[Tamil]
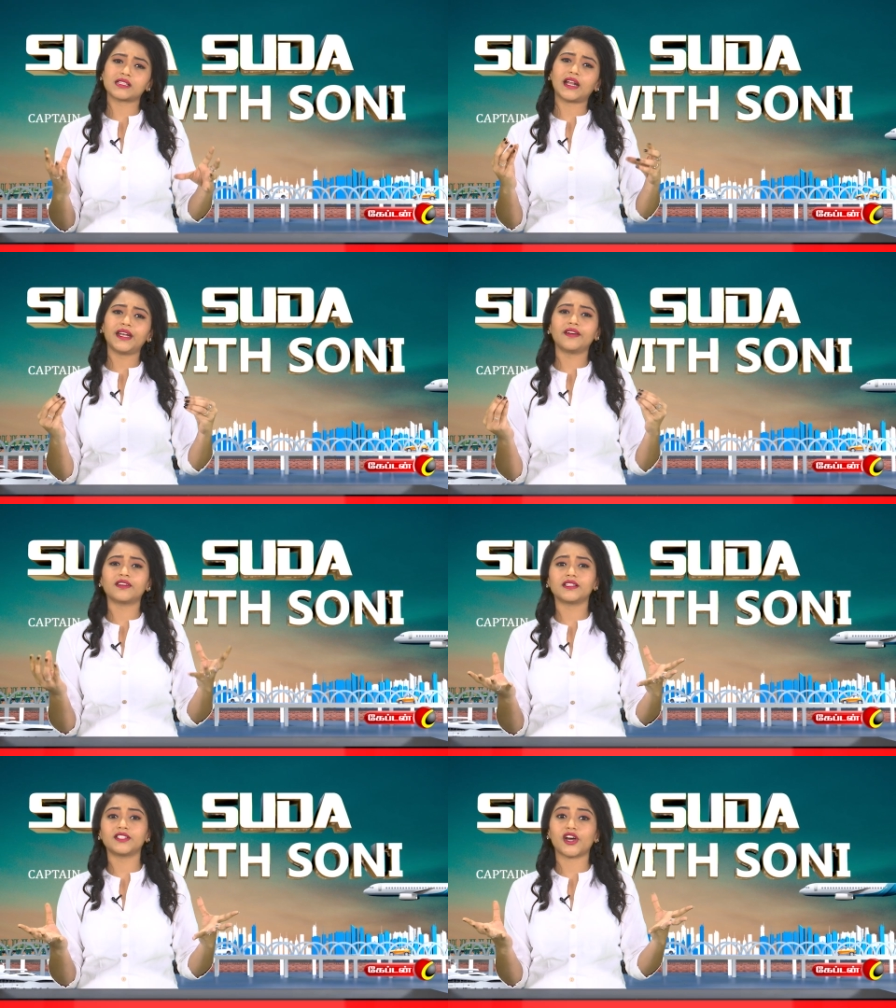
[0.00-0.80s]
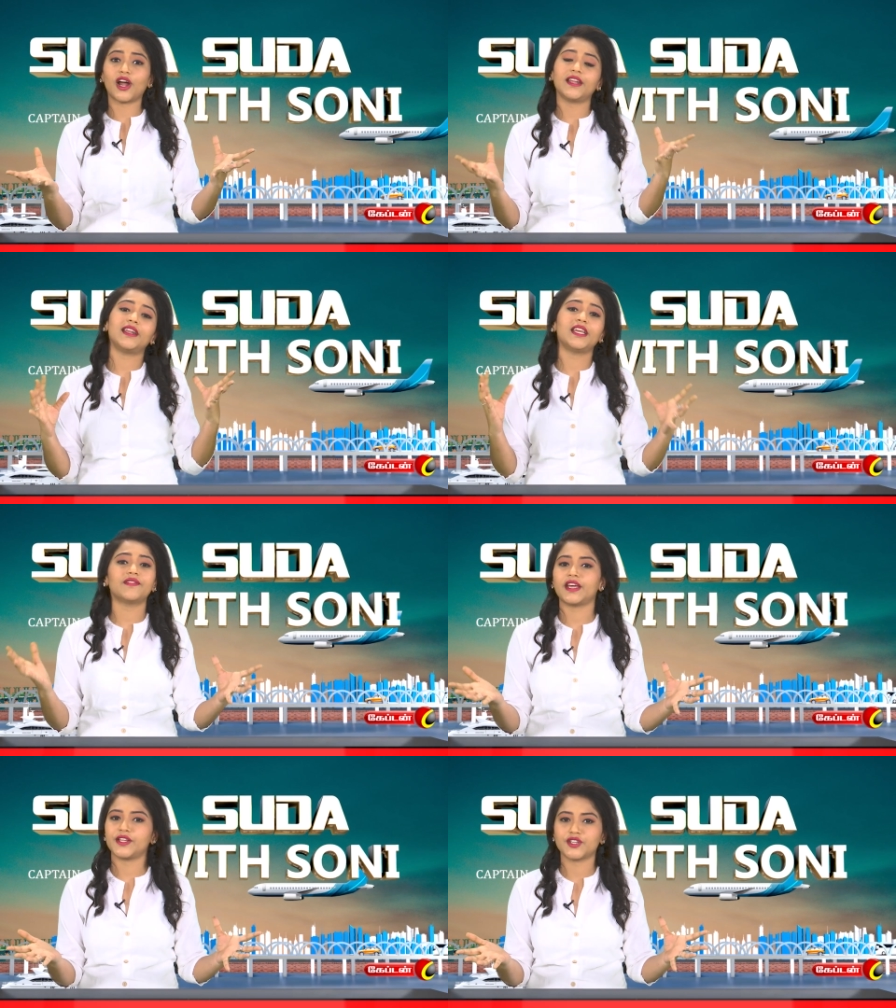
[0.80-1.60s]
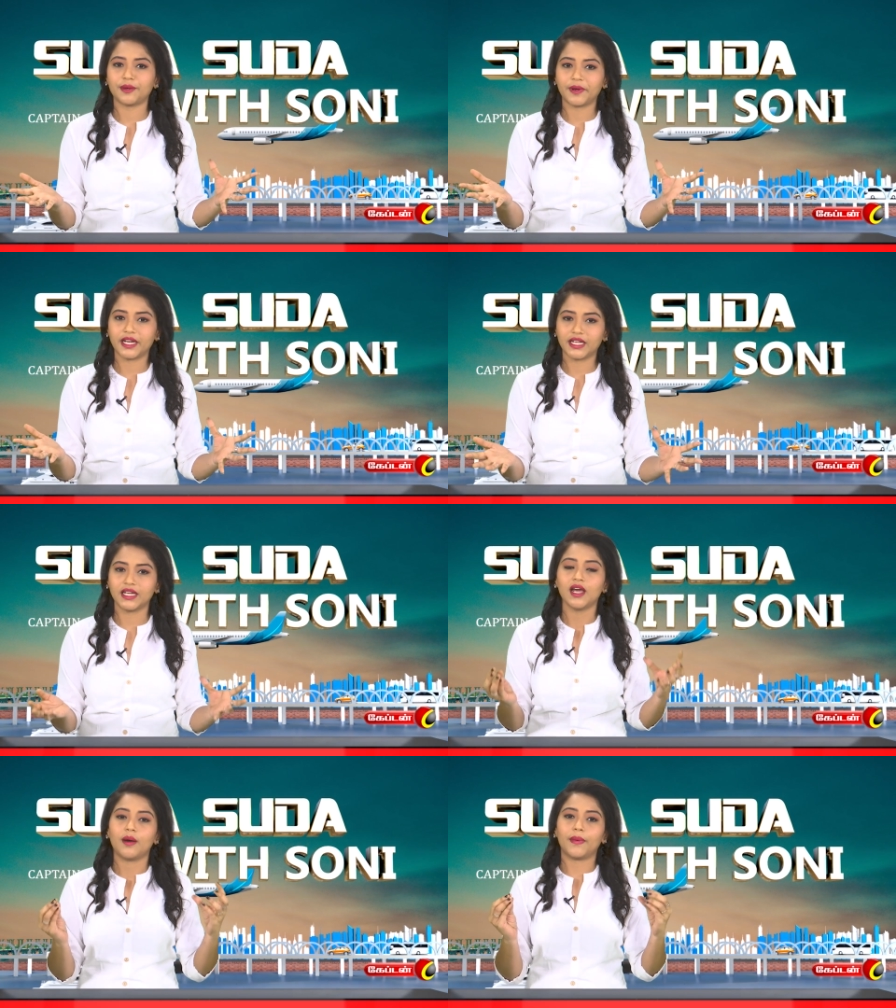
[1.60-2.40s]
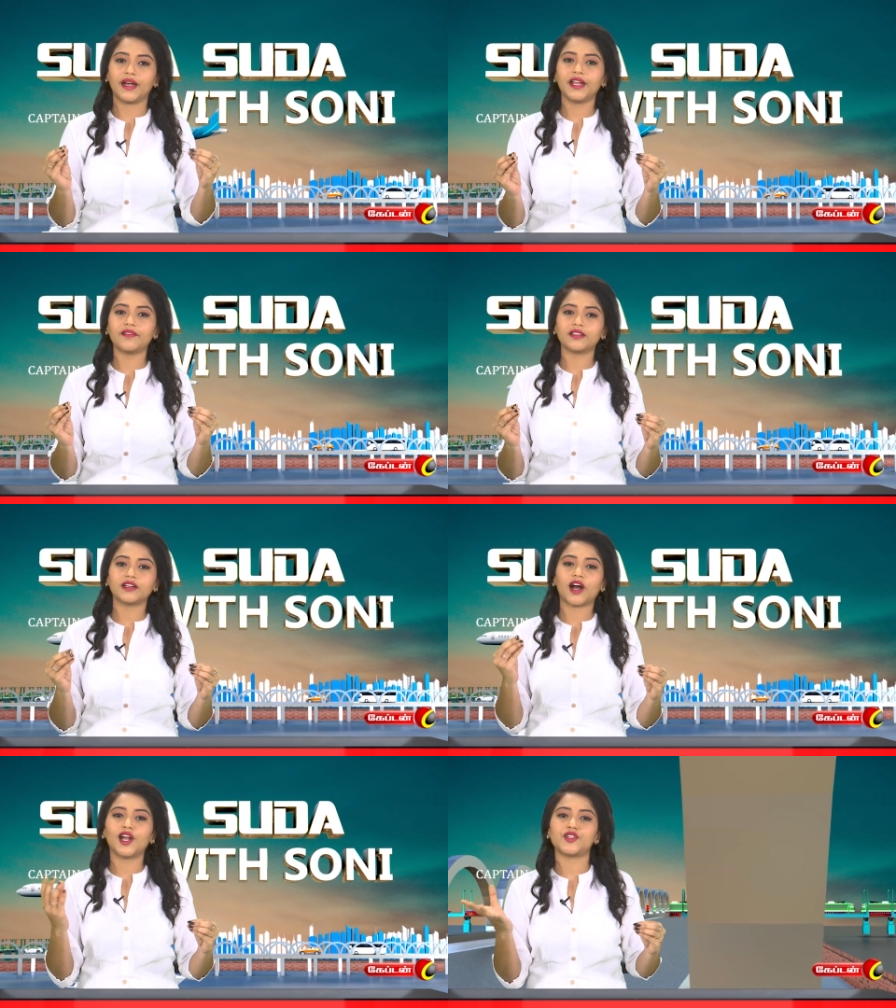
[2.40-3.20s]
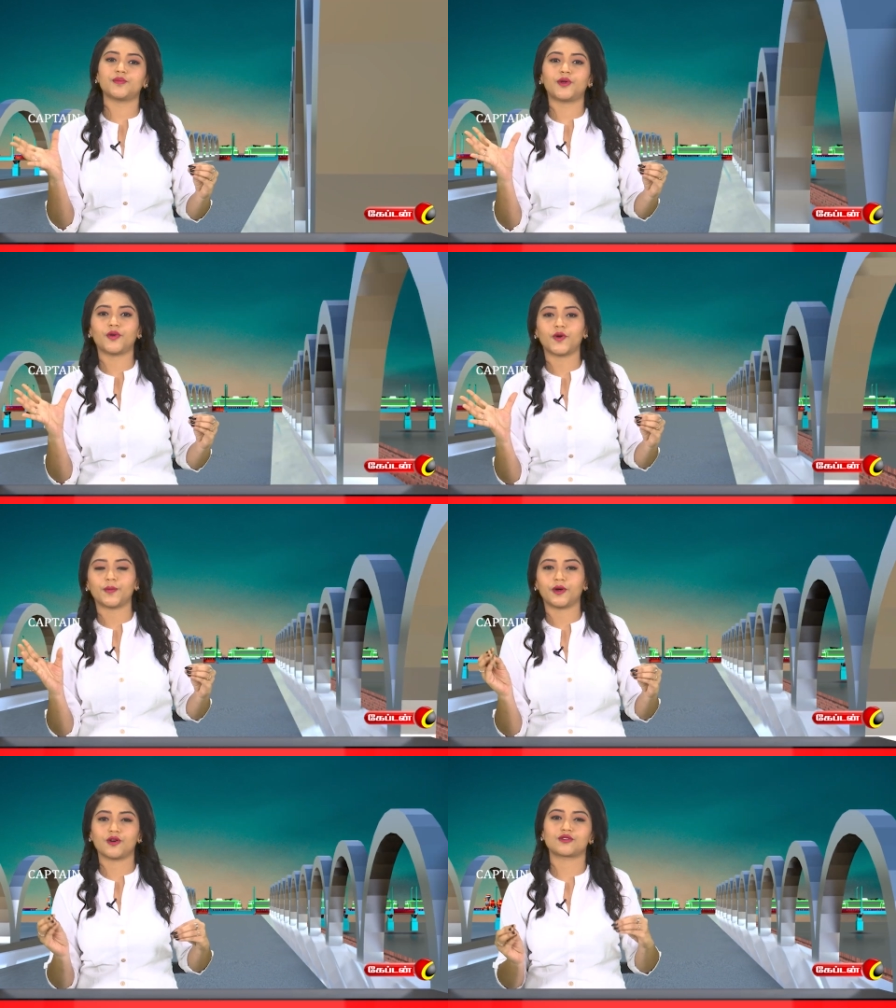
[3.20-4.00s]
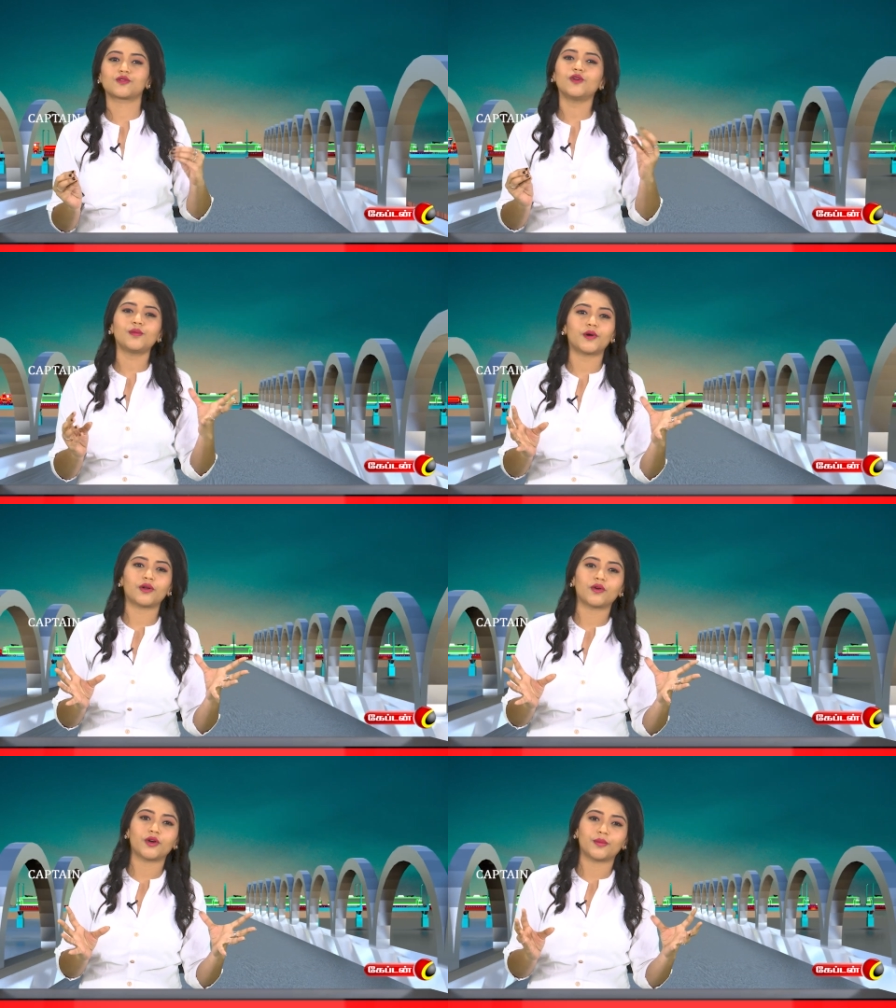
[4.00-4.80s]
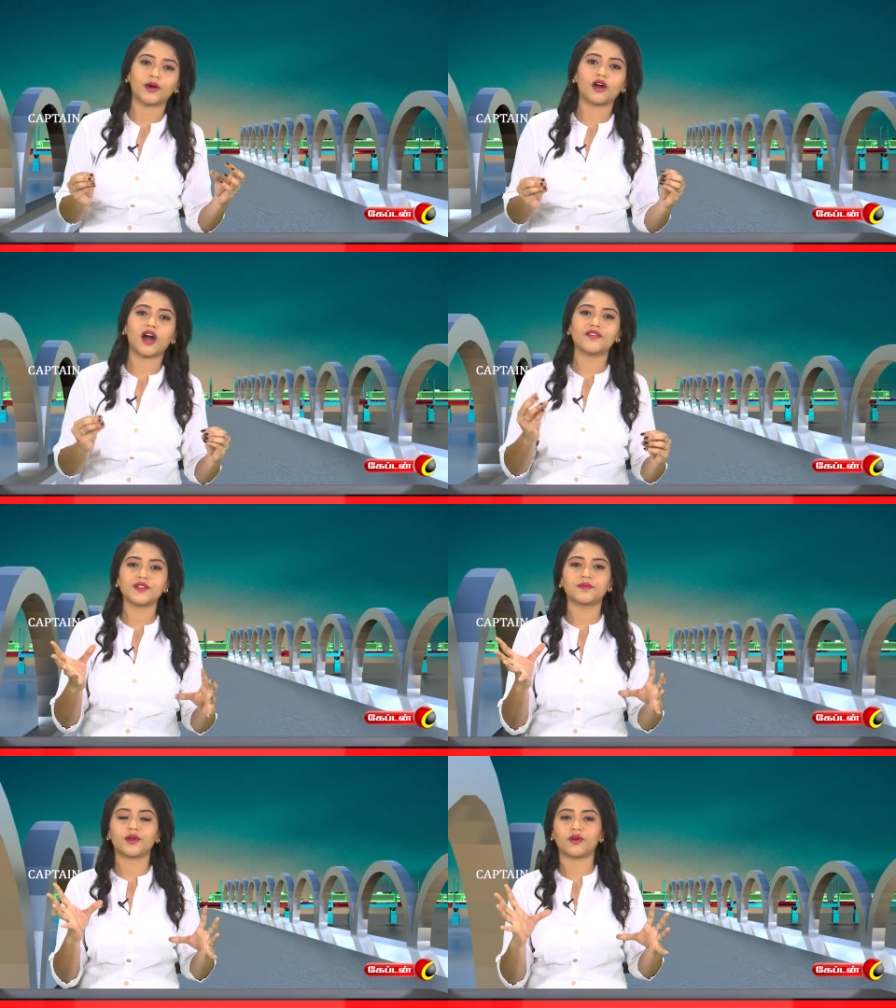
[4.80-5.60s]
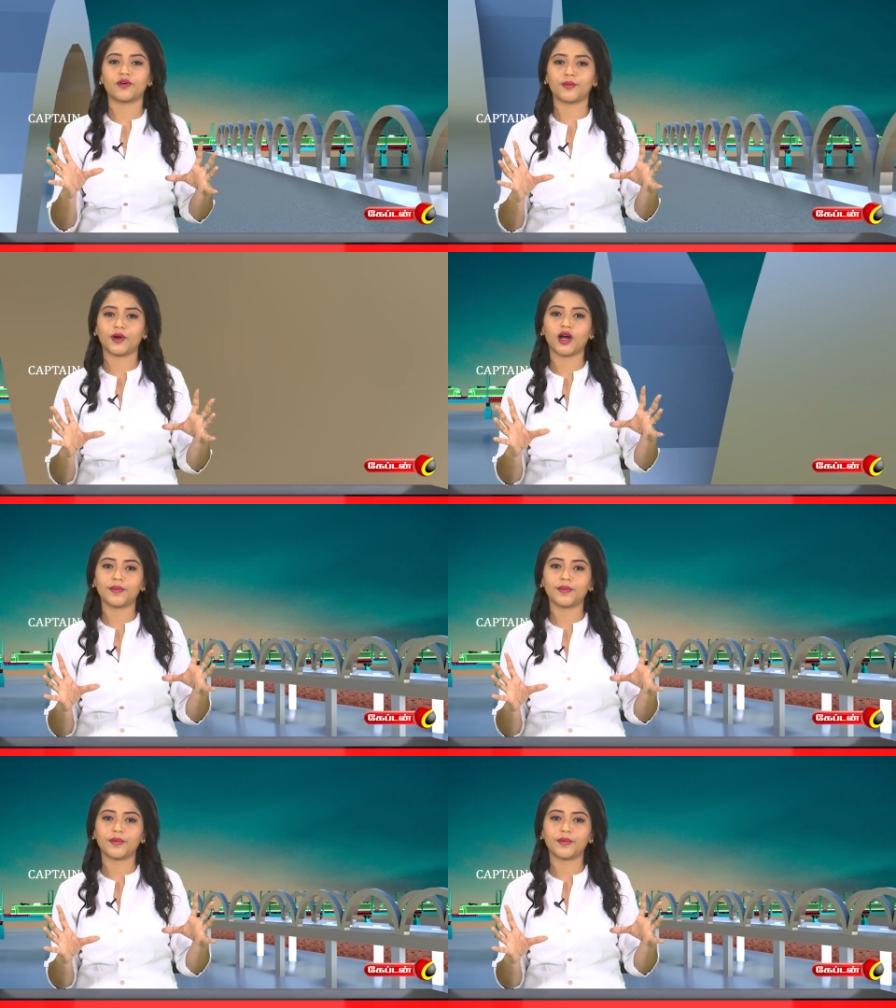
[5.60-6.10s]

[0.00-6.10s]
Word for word: சண்டே வந்து ஜாலியாக லீவை என்ஜாய் பண்ணிவிட்டு மண்டே வந்து காலேஜ் போகிறவங்க ஒரு பக்கம் ஸ்கூல் போகிறவங்க ஒரு பக்கம் ஆஃபீஸ் போகிறவங்க ஒரு பக்கம்